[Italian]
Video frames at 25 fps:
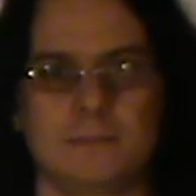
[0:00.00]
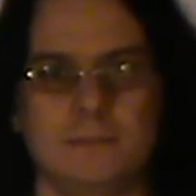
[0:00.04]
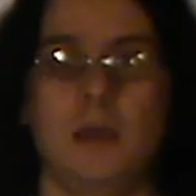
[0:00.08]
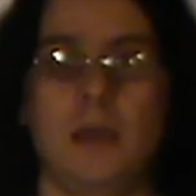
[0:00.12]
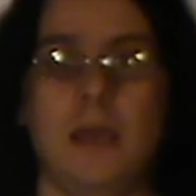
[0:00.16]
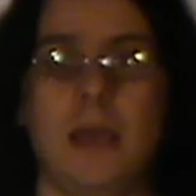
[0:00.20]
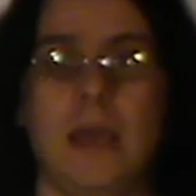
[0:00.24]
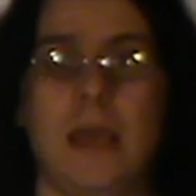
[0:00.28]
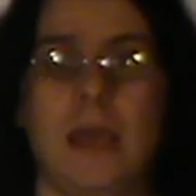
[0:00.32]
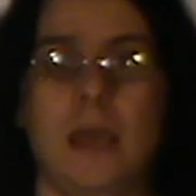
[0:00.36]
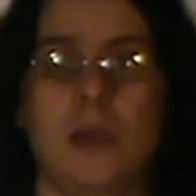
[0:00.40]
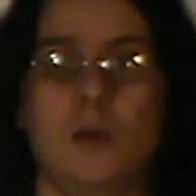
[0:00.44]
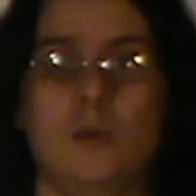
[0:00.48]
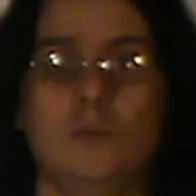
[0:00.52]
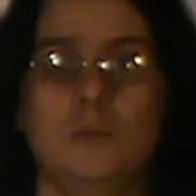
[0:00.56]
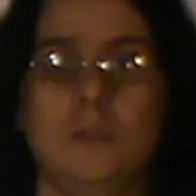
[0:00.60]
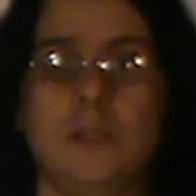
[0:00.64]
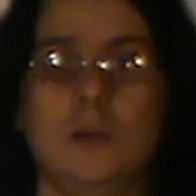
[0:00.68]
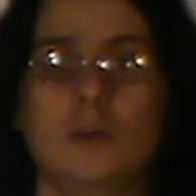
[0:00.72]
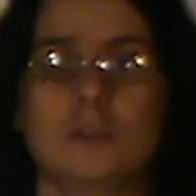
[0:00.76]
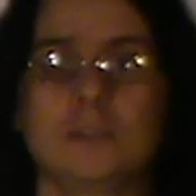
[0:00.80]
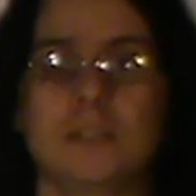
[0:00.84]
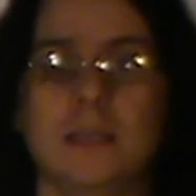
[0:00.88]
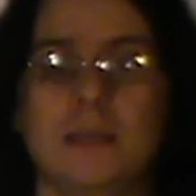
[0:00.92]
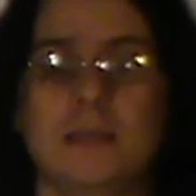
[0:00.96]
È un
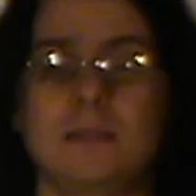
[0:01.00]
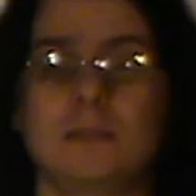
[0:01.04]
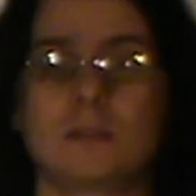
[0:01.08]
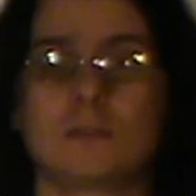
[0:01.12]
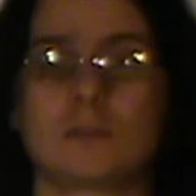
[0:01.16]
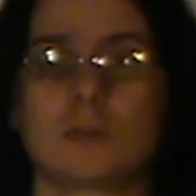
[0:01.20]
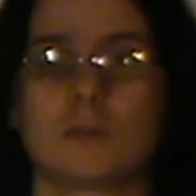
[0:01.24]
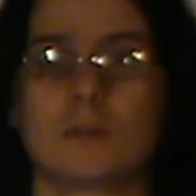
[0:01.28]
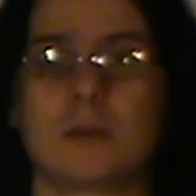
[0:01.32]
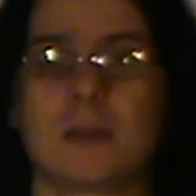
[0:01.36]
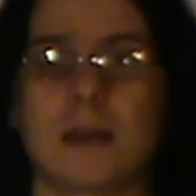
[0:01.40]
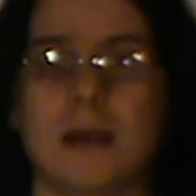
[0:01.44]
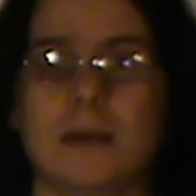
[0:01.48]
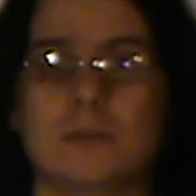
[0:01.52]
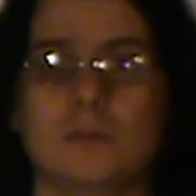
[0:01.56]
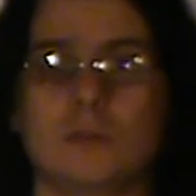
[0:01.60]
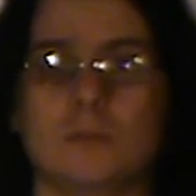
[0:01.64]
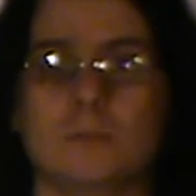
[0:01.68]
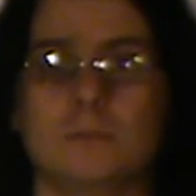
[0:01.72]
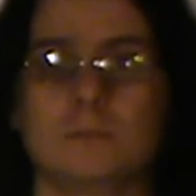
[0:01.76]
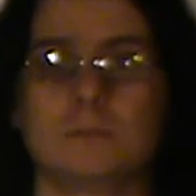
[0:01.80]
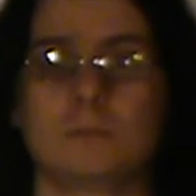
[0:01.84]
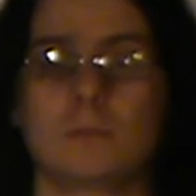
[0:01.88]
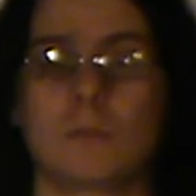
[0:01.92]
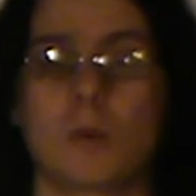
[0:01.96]
icosaedro troncato,
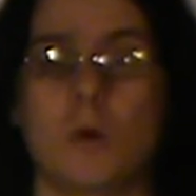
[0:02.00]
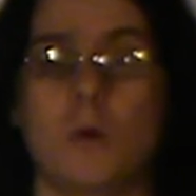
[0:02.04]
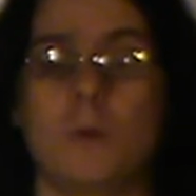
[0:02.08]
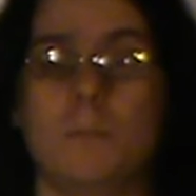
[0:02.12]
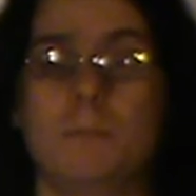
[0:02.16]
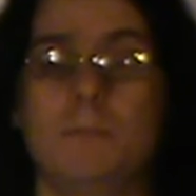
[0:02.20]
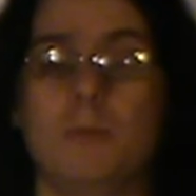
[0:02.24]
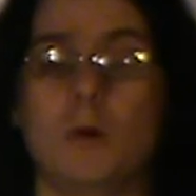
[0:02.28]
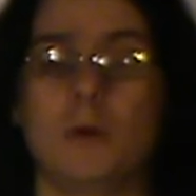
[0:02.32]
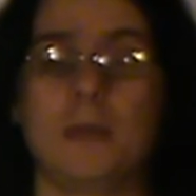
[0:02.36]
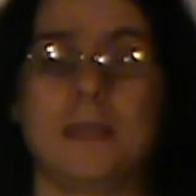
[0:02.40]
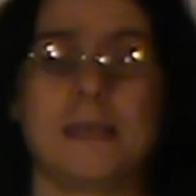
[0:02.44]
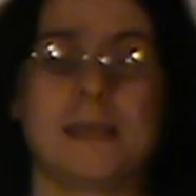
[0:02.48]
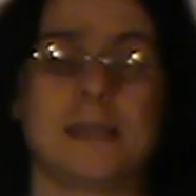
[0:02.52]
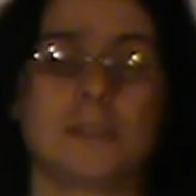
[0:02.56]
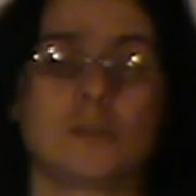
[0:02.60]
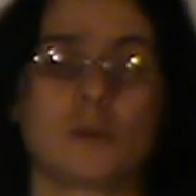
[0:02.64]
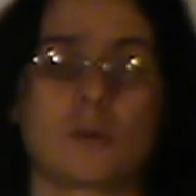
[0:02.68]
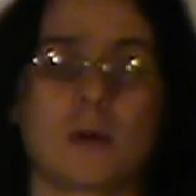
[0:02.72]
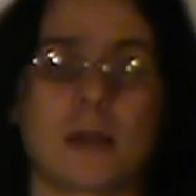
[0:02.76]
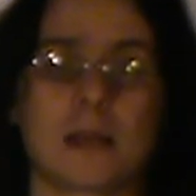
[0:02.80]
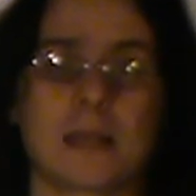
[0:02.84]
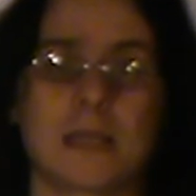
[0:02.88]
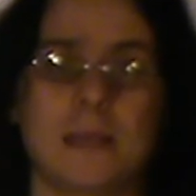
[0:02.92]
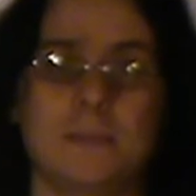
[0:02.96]
un
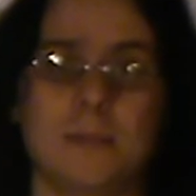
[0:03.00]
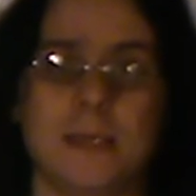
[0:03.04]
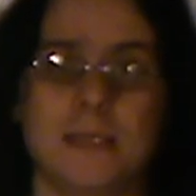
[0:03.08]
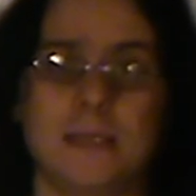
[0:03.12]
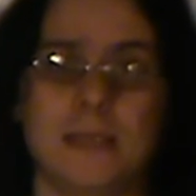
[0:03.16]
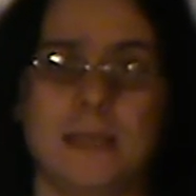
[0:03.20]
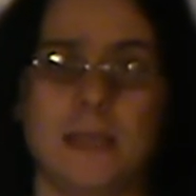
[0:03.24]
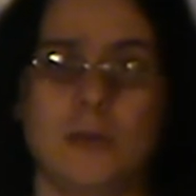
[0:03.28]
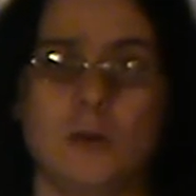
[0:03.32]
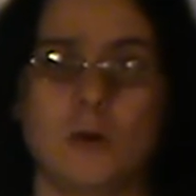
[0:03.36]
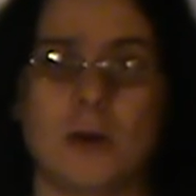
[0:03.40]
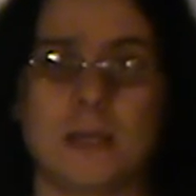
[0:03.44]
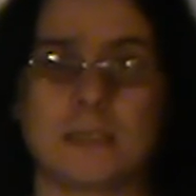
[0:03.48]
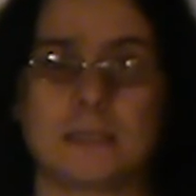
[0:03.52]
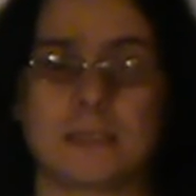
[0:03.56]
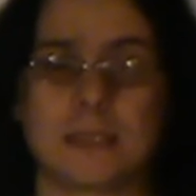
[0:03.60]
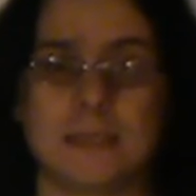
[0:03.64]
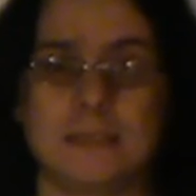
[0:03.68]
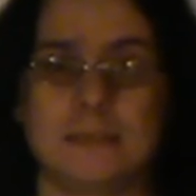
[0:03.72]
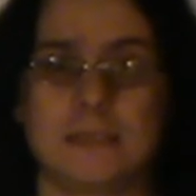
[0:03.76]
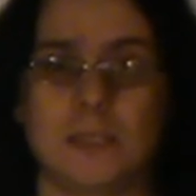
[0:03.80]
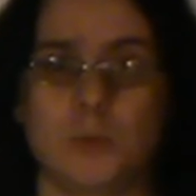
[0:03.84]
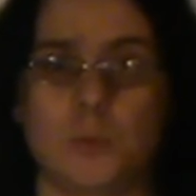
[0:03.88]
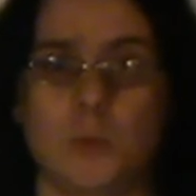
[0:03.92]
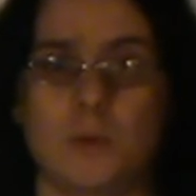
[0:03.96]
poliedro archimedeo a
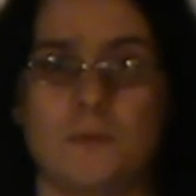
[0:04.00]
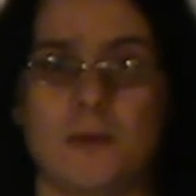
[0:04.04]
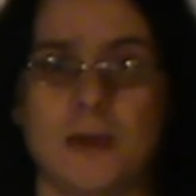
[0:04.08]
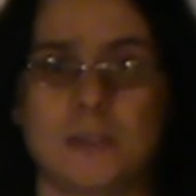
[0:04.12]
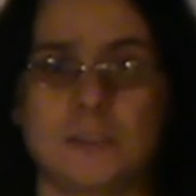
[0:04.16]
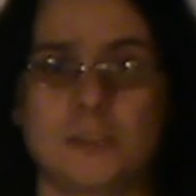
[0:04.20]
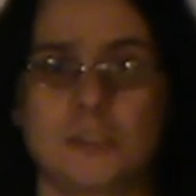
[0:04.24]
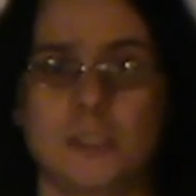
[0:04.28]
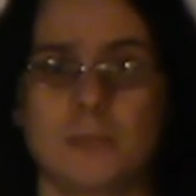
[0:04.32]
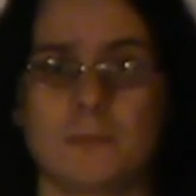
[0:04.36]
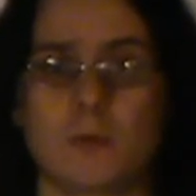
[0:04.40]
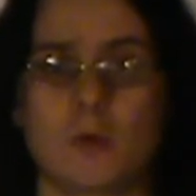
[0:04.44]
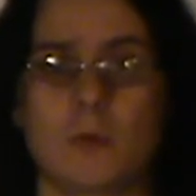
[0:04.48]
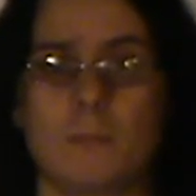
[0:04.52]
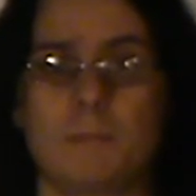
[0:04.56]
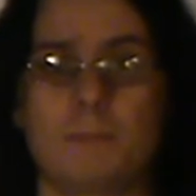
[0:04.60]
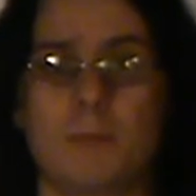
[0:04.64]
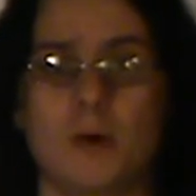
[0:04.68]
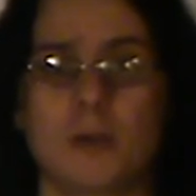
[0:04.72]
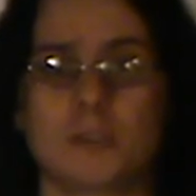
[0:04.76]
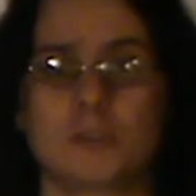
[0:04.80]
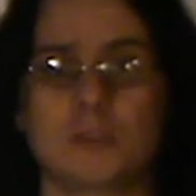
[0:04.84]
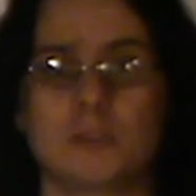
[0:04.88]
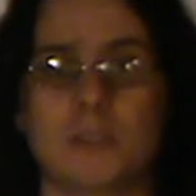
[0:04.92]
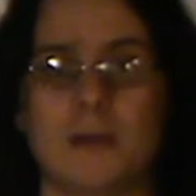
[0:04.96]
32 facce
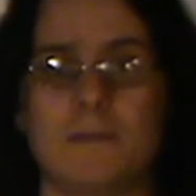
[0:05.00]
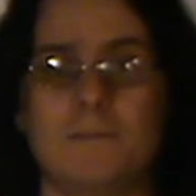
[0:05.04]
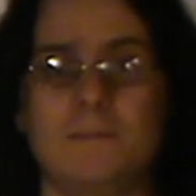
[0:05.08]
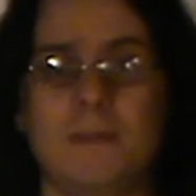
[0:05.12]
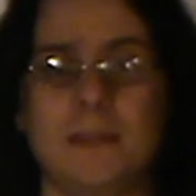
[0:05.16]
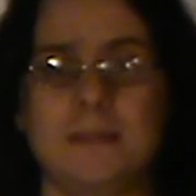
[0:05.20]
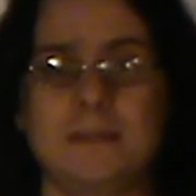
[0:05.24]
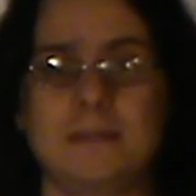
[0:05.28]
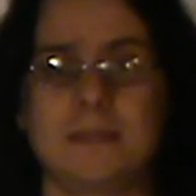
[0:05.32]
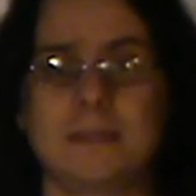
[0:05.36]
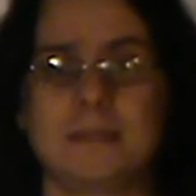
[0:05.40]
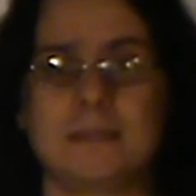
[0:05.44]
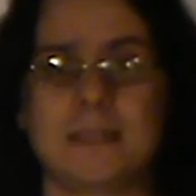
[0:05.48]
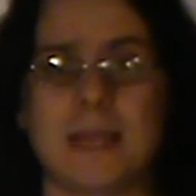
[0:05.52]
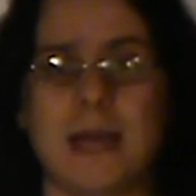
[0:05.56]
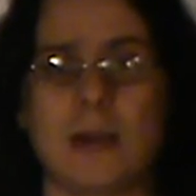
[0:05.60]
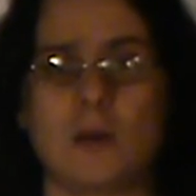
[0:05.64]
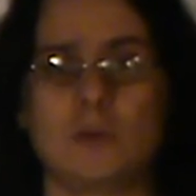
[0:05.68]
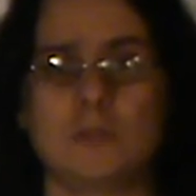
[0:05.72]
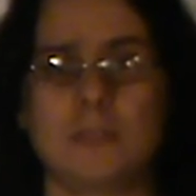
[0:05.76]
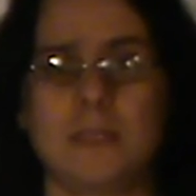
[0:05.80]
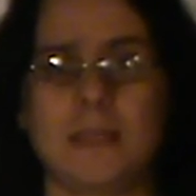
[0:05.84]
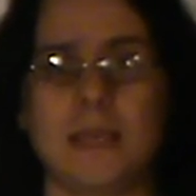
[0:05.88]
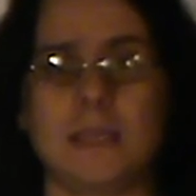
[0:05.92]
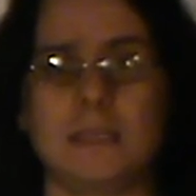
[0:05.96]
composto da 20
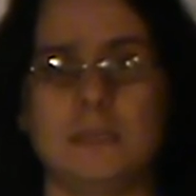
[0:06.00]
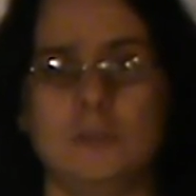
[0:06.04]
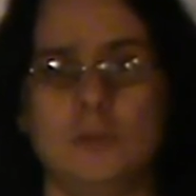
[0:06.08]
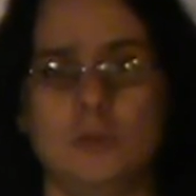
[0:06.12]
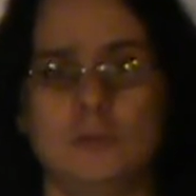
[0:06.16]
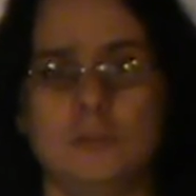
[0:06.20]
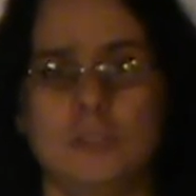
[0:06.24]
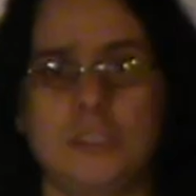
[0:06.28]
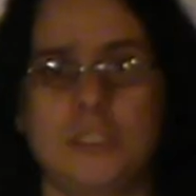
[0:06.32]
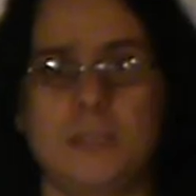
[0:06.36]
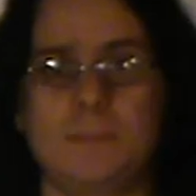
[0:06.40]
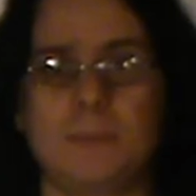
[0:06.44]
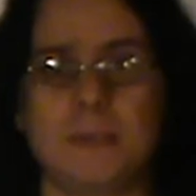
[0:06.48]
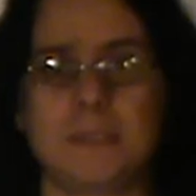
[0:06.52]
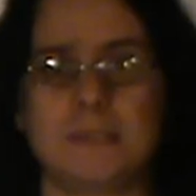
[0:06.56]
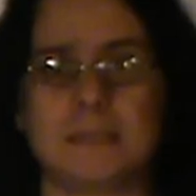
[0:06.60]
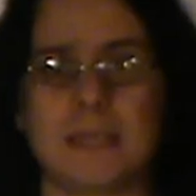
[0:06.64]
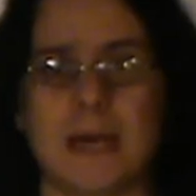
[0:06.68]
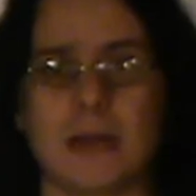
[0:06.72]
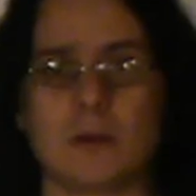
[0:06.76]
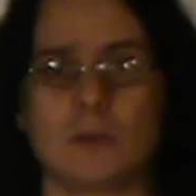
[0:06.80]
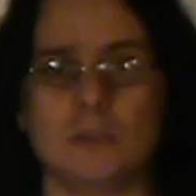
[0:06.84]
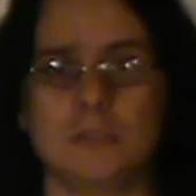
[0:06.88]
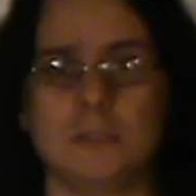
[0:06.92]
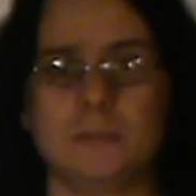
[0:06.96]
esagoni e 12
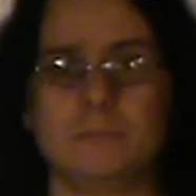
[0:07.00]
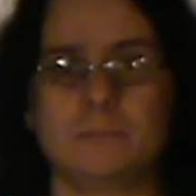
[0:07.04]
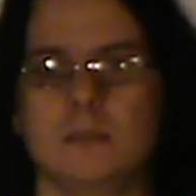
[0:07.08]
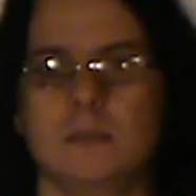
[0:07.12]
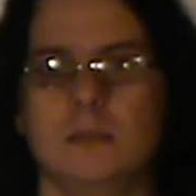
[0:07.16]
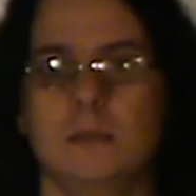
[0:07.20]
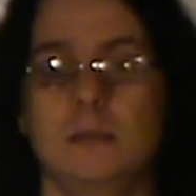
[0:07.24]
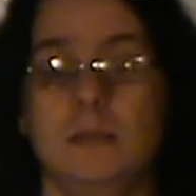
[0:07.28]
pentagoni.